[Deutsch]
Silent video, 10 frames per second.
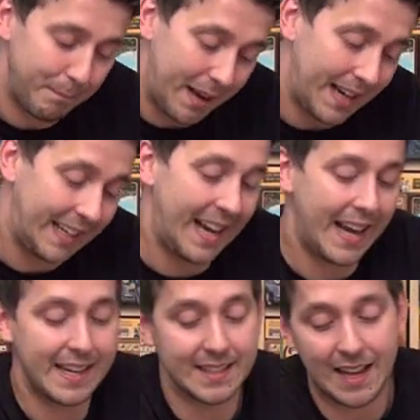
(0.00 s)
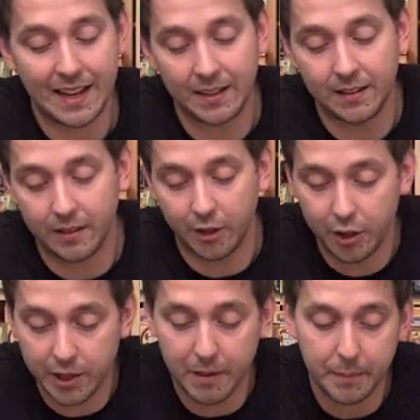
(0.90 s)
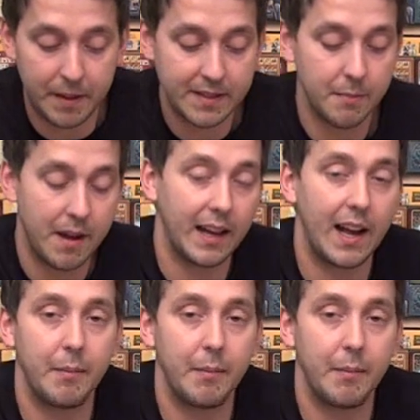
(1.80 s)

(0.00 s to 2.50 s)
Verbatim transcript: paar kleine Sachen könnte man besser machen,